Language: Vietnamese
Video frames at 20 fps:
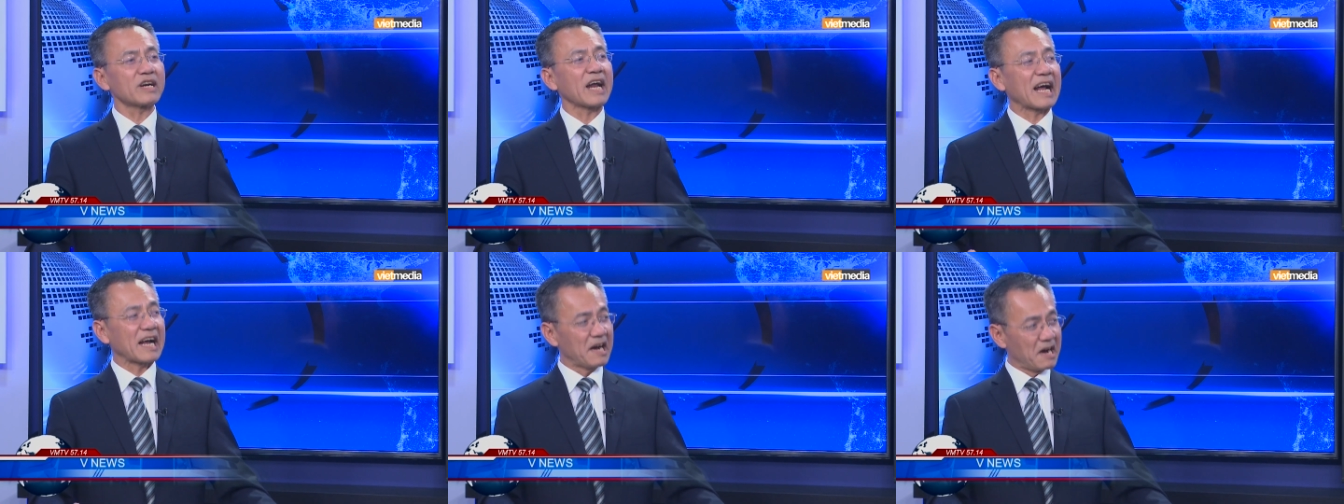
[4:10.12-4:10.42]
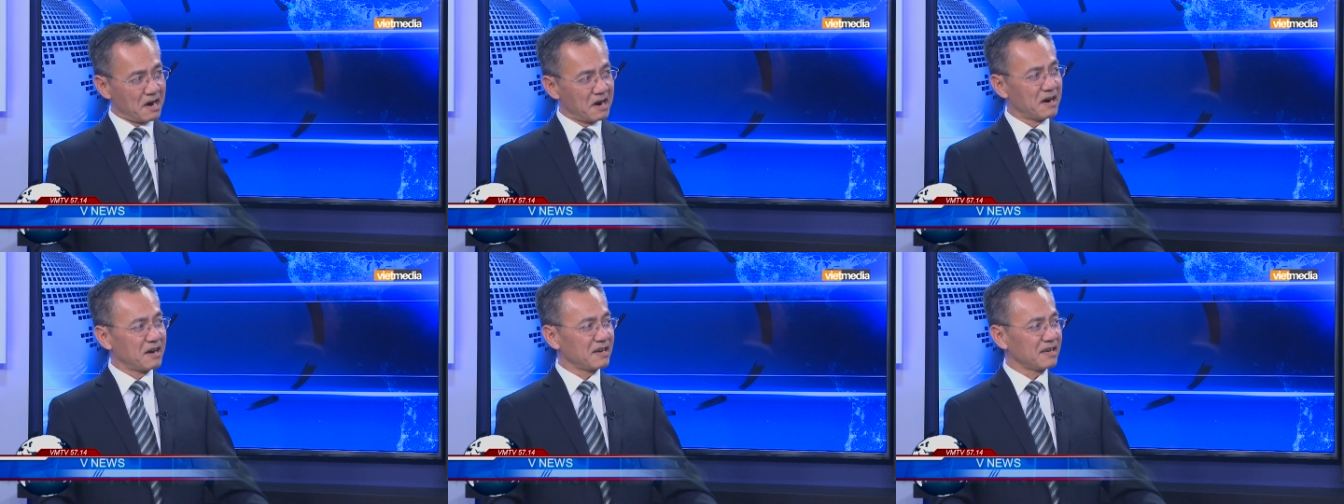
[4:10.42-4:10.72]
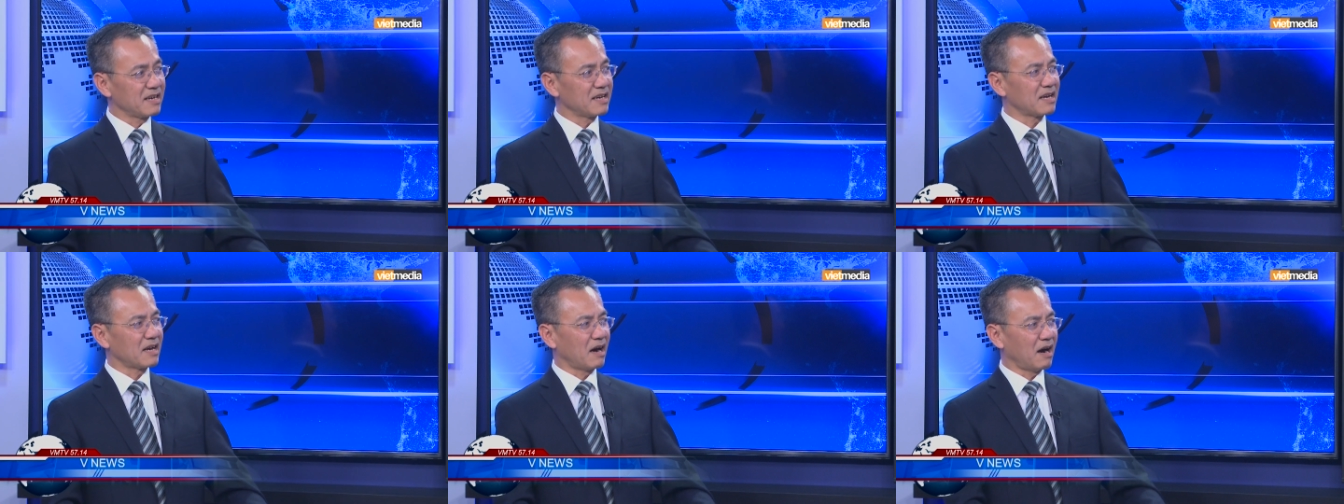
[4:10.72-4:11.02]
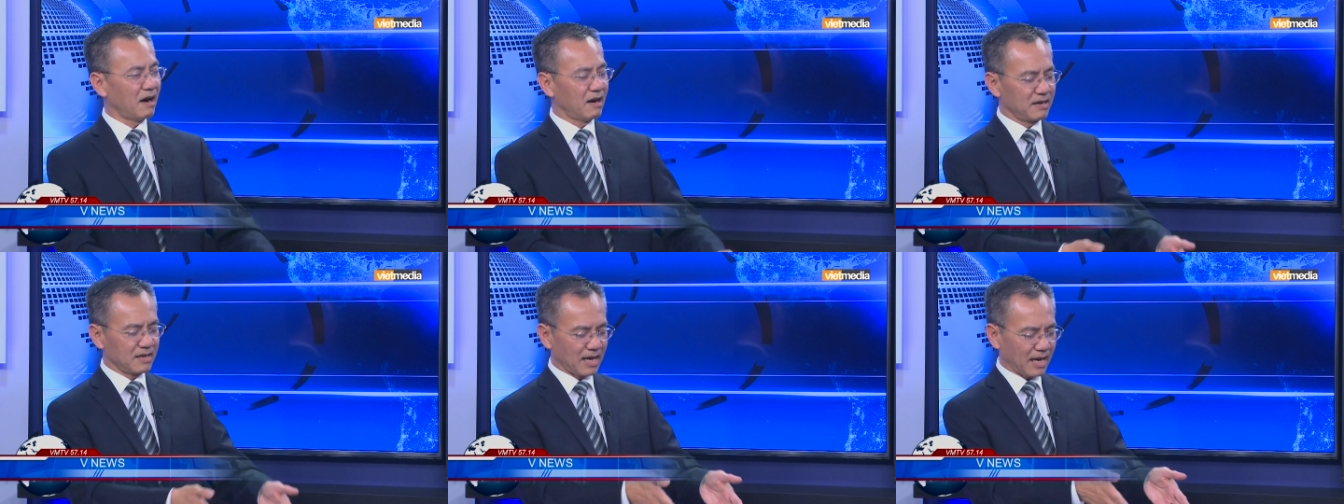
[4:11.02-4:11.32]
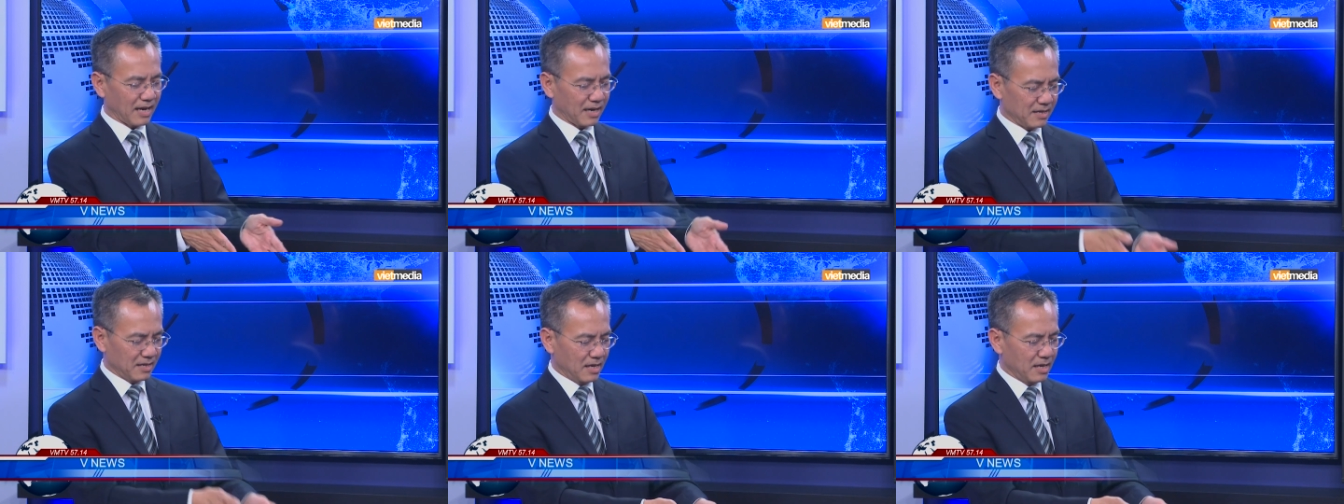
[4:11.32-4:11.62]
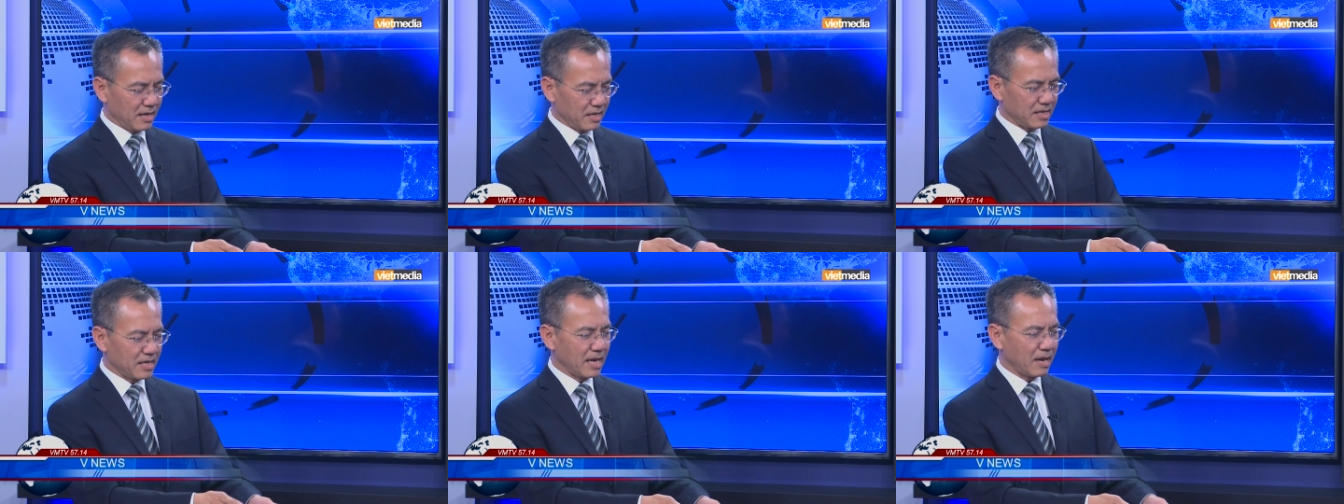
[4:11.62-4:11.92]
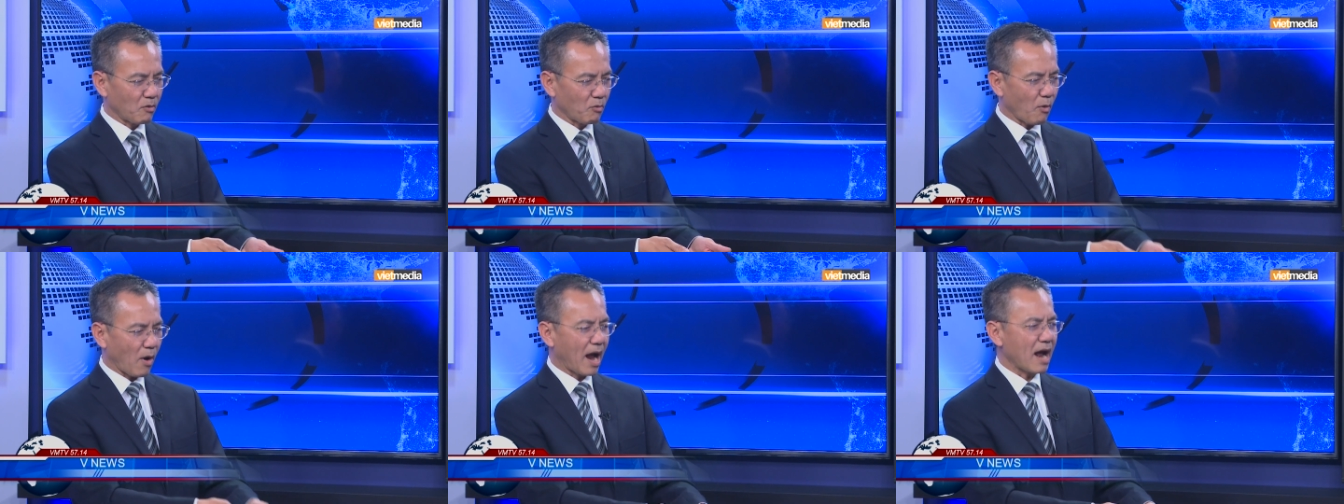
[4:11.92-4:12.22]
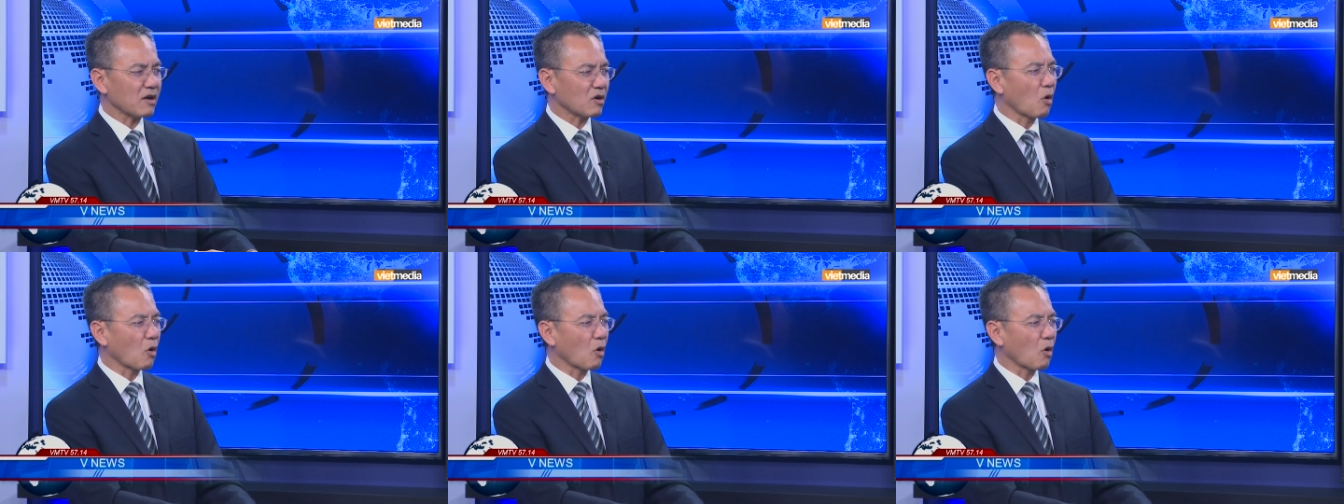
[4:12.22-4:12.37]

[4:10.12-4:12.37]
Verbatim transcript: ràng hơn hơn là nhìn quá